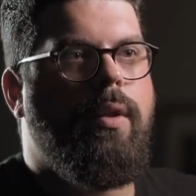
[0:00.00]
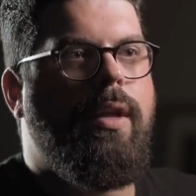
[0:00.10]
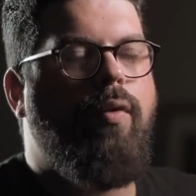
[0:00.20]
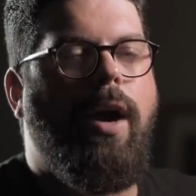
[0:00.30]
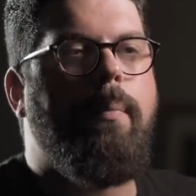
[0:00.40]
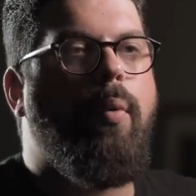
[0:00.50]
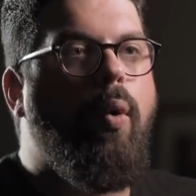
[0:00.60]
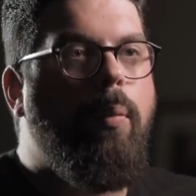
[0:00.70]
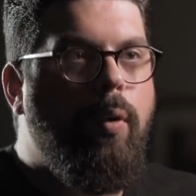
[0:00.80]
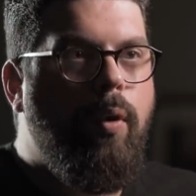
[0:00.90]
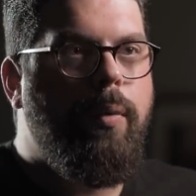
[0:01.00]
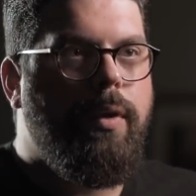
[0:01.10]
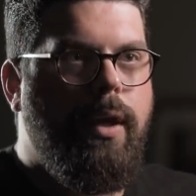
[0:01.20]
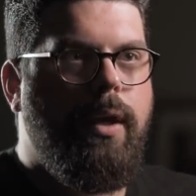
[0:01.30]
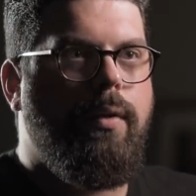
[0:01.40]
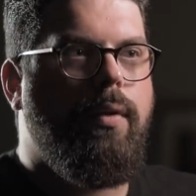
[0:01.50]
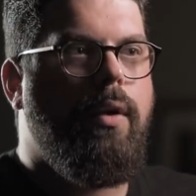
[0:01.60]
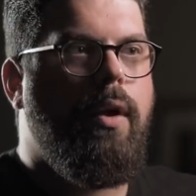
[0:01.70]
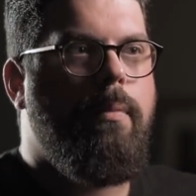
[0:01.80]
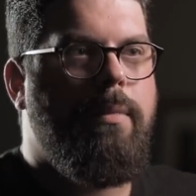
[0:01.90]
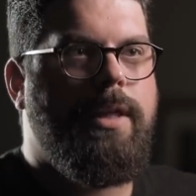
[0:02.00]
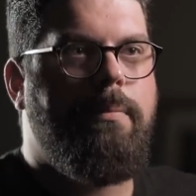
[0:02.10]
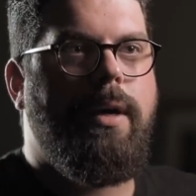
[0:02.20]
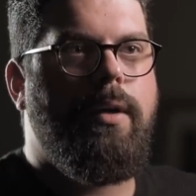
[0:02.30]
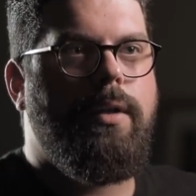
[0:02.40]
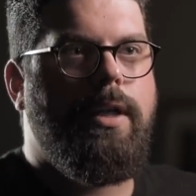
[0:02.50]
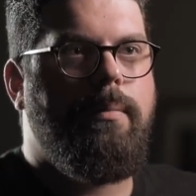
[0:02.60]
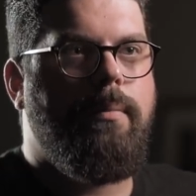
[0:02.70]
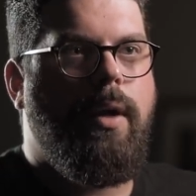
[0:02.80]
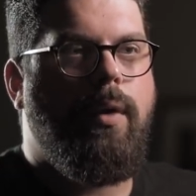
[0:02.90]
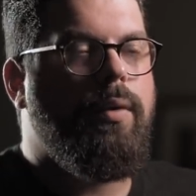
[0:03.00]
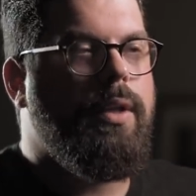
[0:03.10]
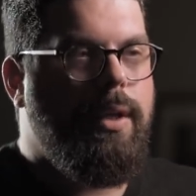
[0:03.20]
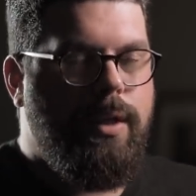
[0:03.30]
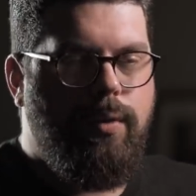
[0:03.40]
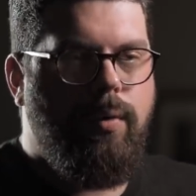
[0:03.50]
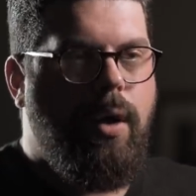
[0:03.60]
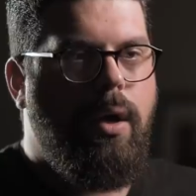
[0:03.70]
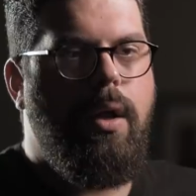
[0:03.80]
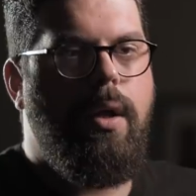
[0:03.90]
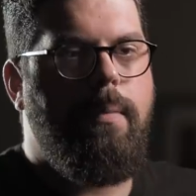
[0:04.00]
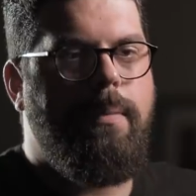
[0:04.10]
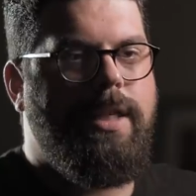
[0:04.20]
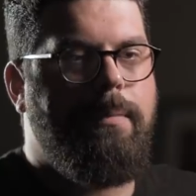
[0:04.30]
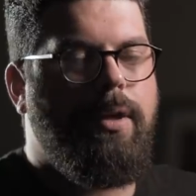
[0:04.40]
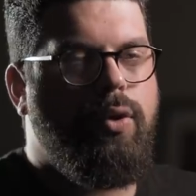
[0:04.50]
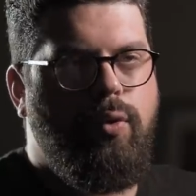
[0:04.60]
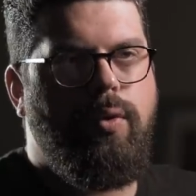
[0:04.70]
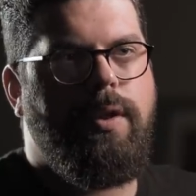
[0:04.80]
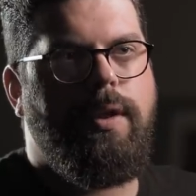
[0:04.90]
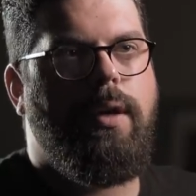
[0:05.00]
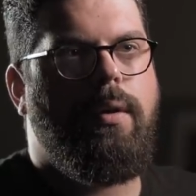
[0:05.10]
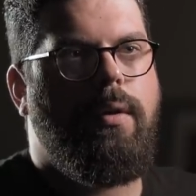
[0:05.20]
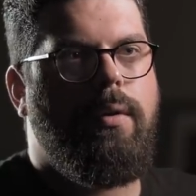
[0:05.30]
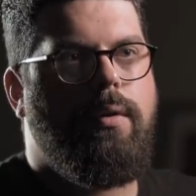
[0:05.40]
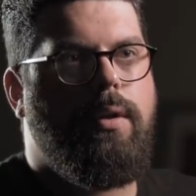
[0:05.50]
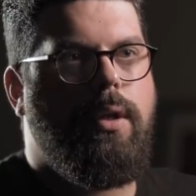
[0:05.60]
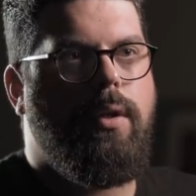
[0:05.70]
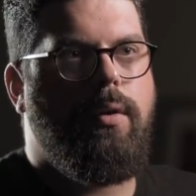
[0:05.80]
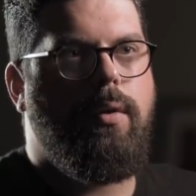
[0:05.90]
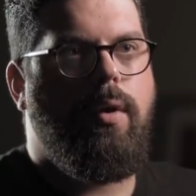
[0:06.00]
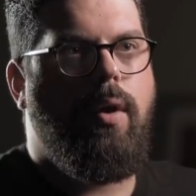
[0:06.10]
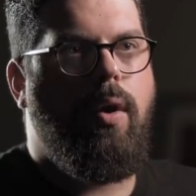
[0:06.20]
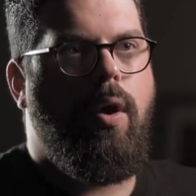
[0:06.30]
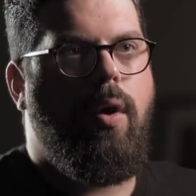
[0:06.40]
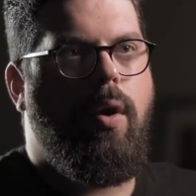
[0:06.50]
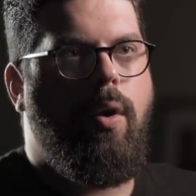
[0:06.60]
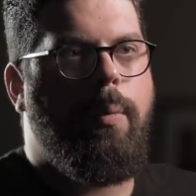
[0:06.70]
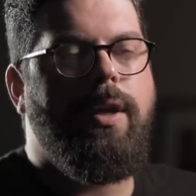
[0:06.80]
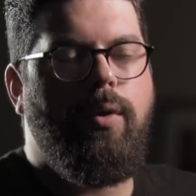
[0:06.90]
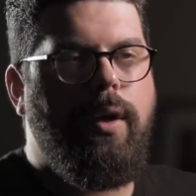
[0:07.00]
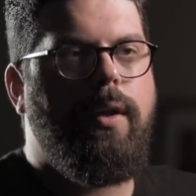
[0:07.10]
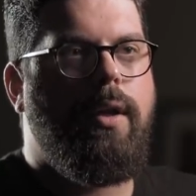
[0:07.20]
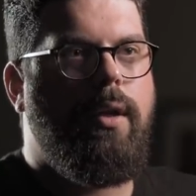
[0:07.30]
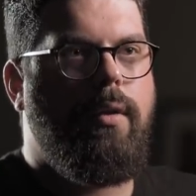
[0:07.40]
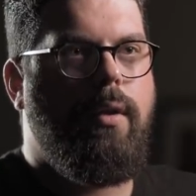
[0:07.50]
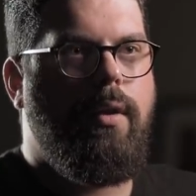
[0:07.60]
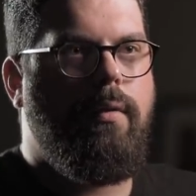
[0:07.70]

d'avoir un propos peut-être. Mais c'est pas raconter une histoire, mais c'est pas juste ça. C'est en priorité